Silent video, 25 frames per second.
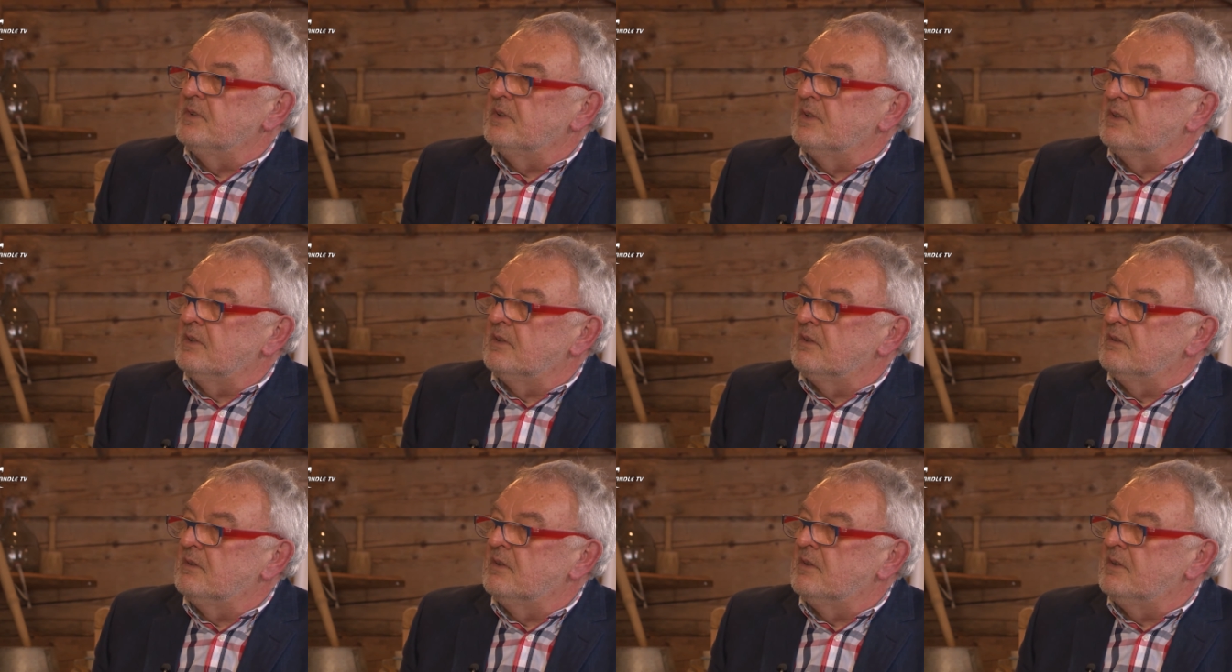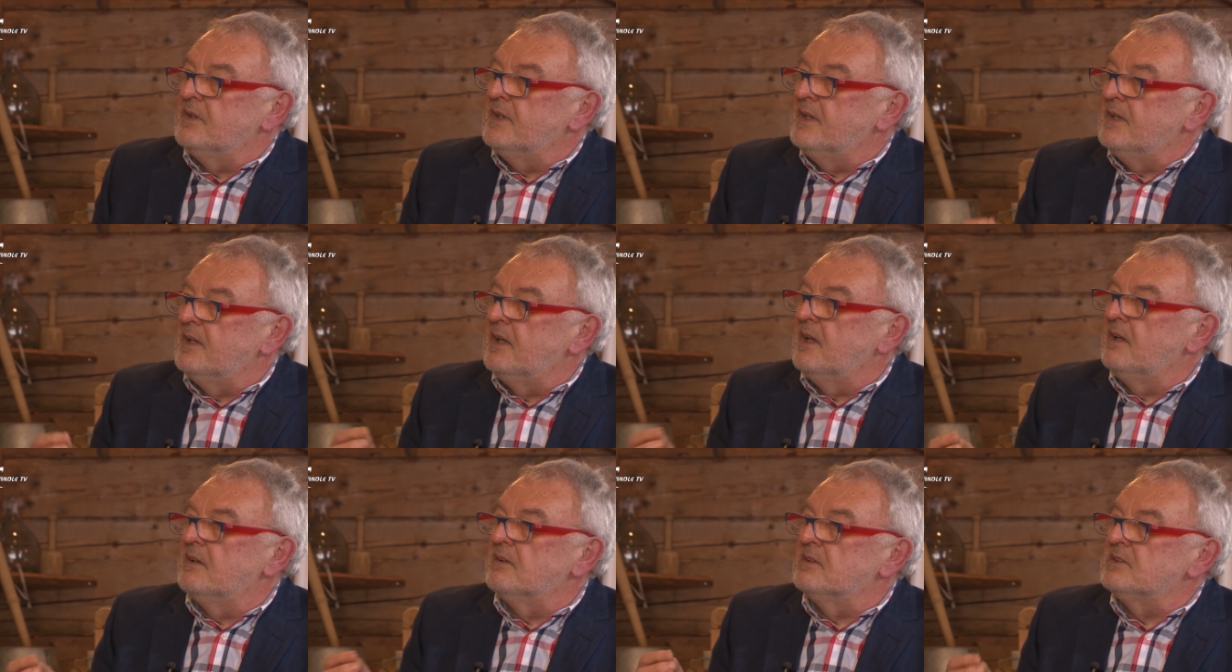Ich kann dann
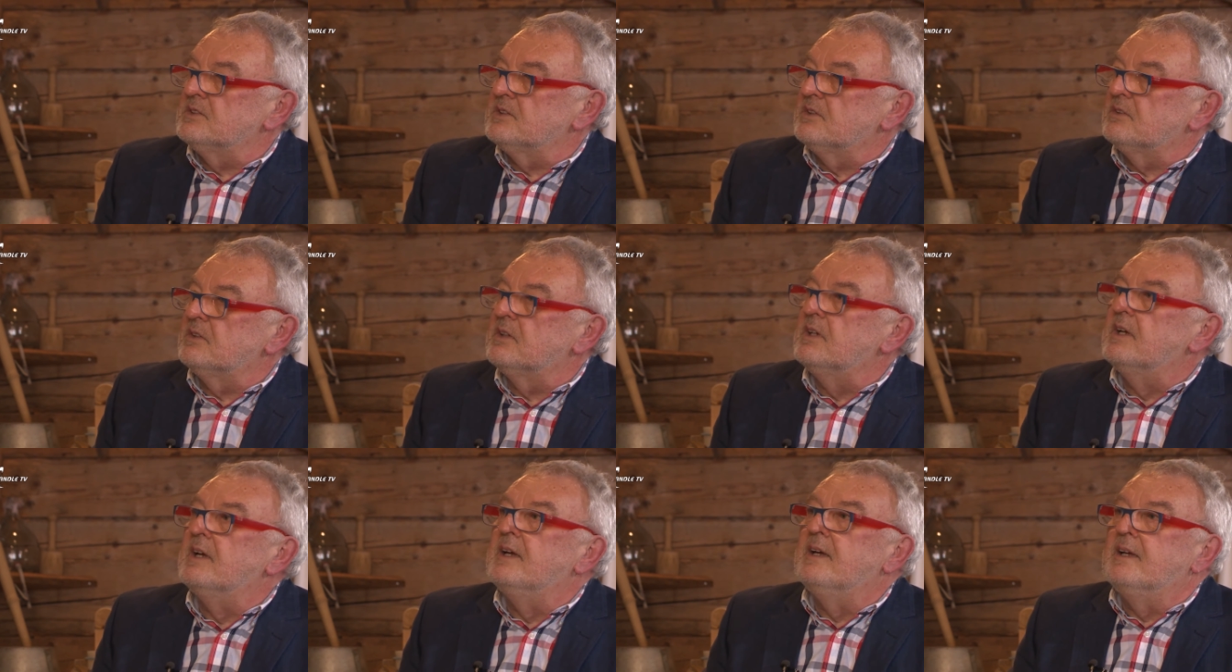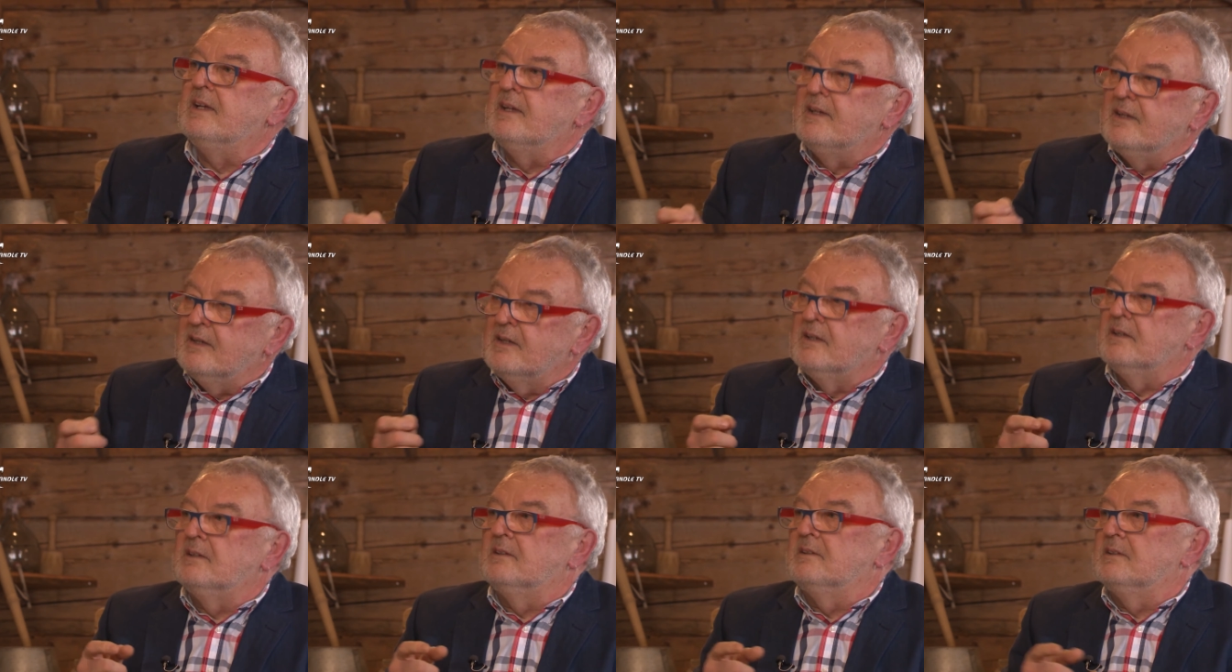hingehen und sagen,
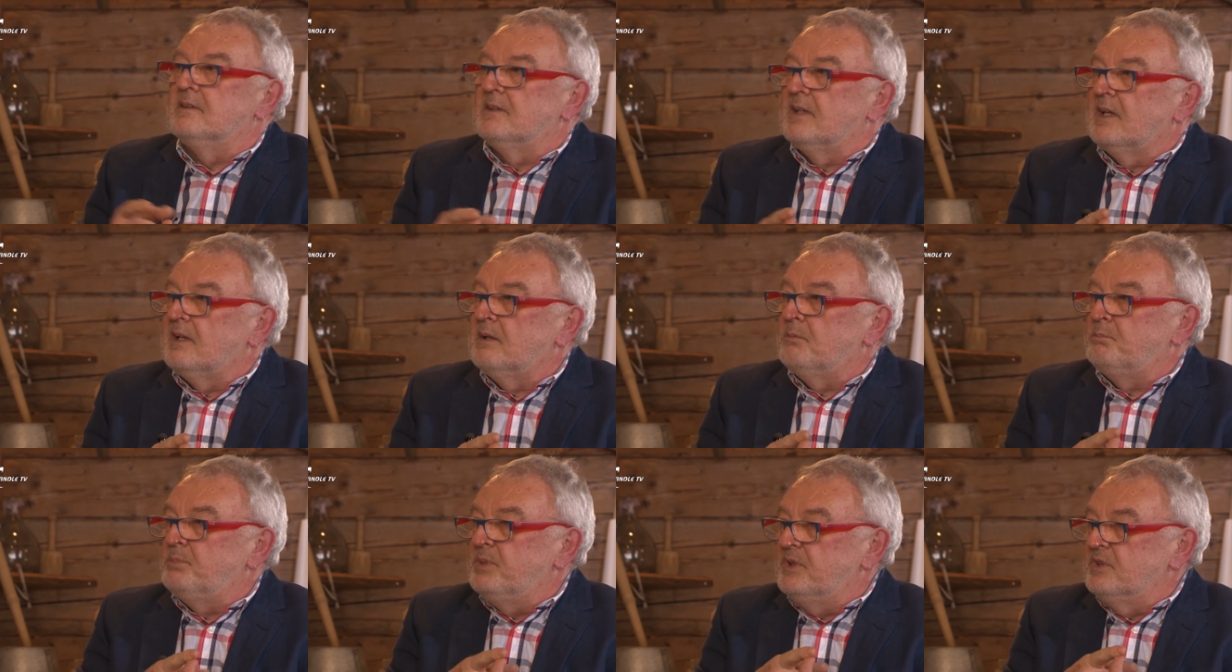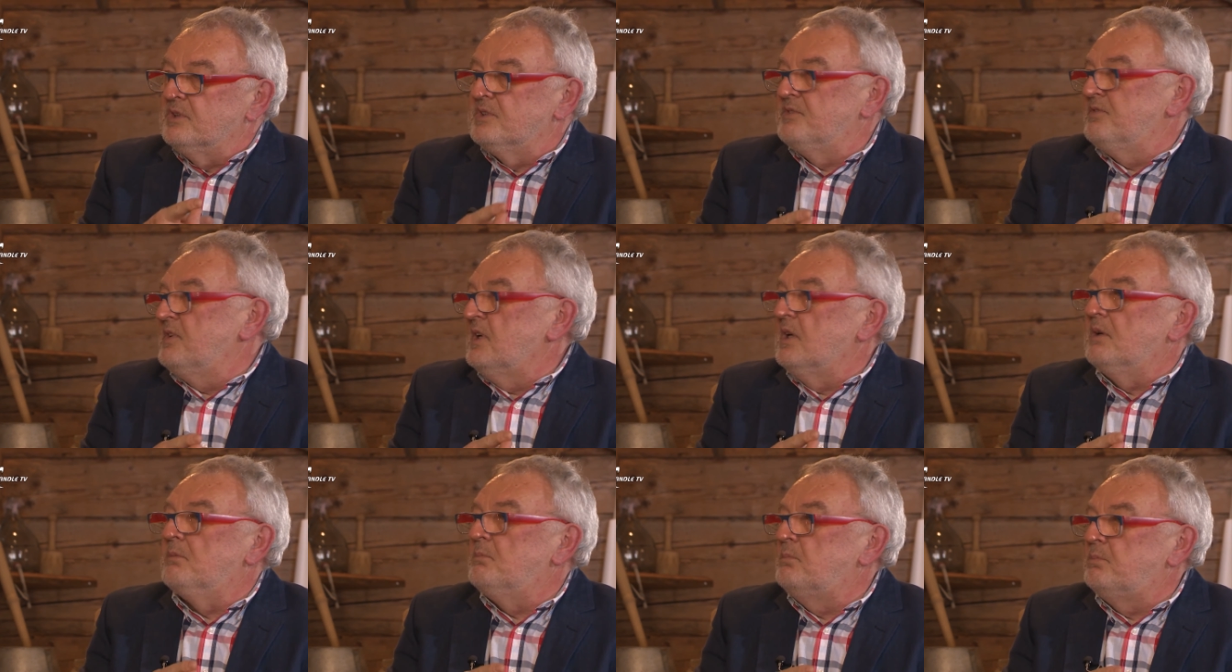der
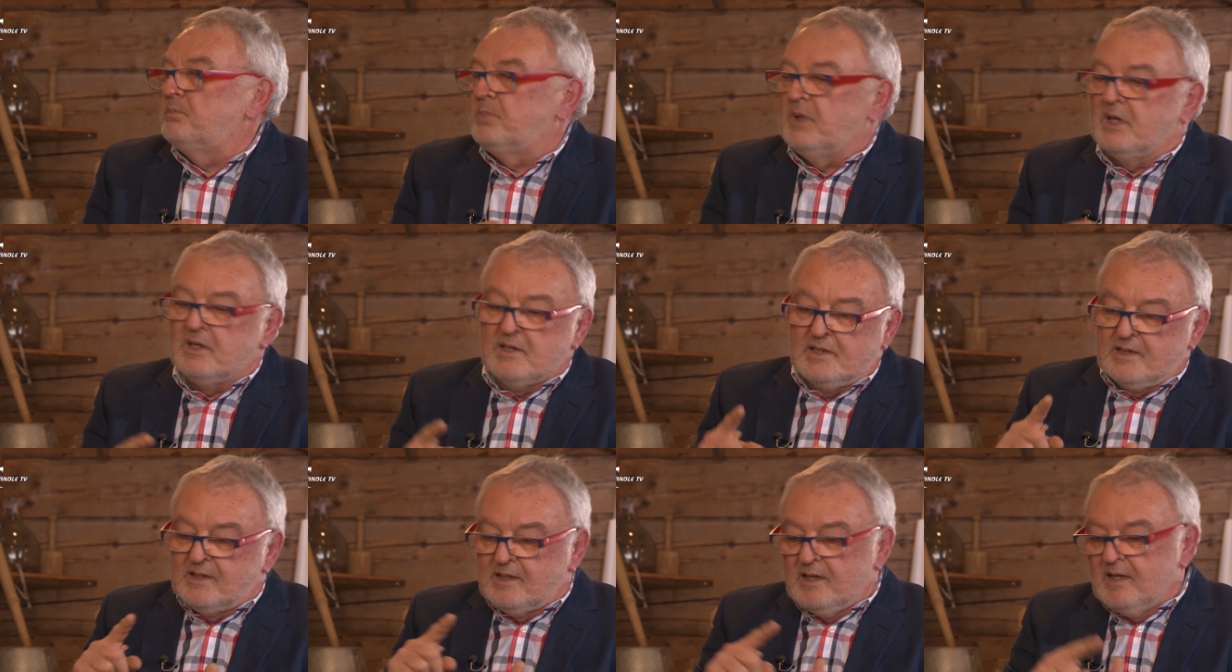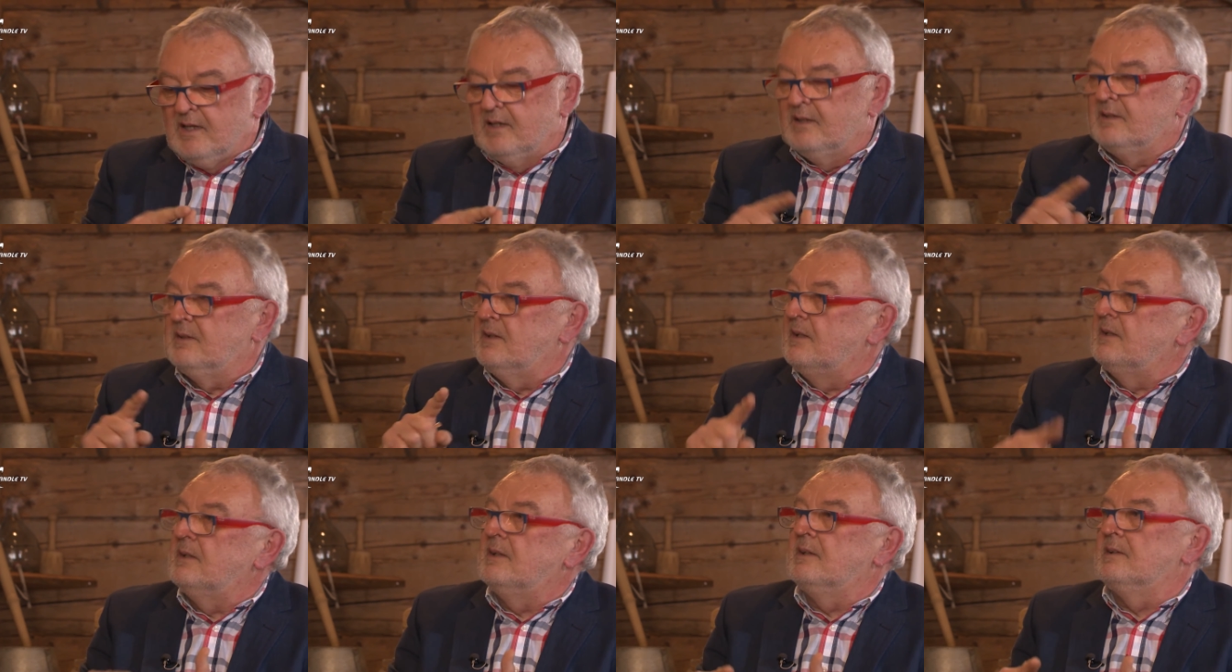Biosphärenpark
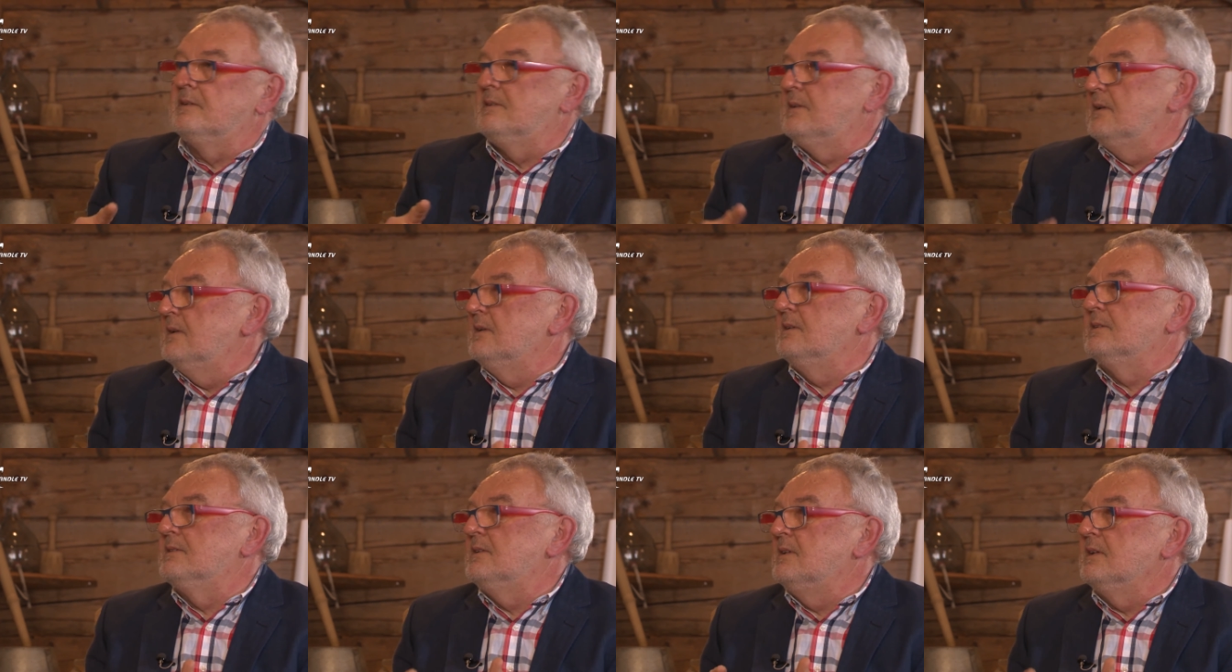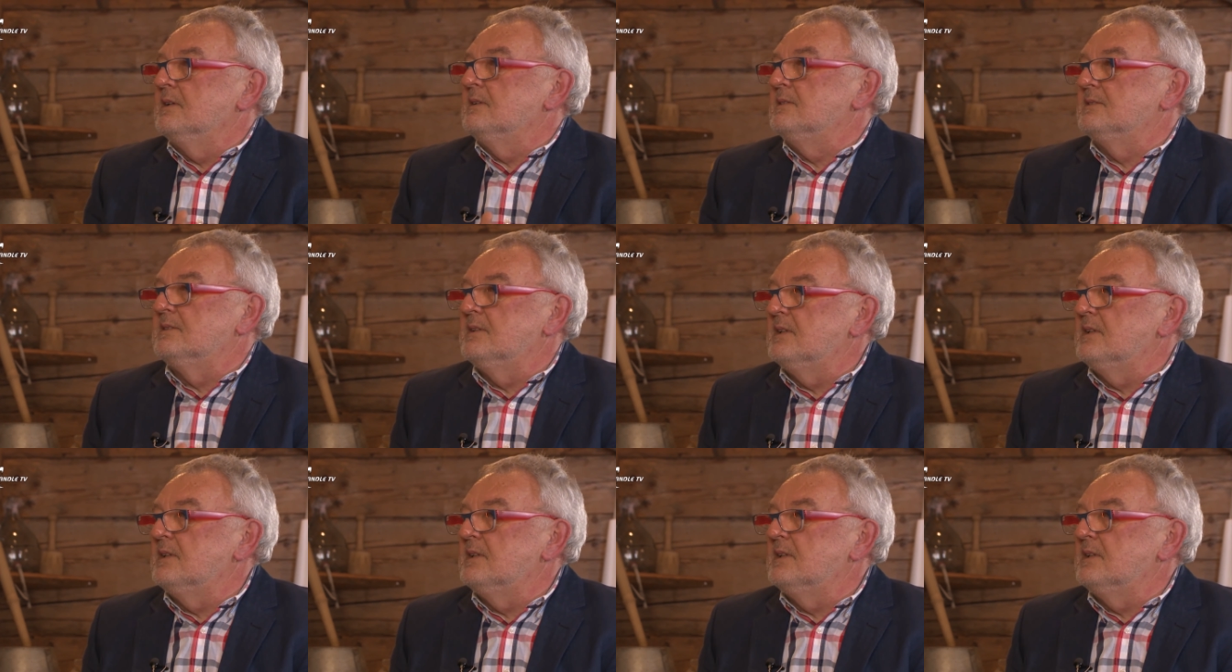kann das, das, das,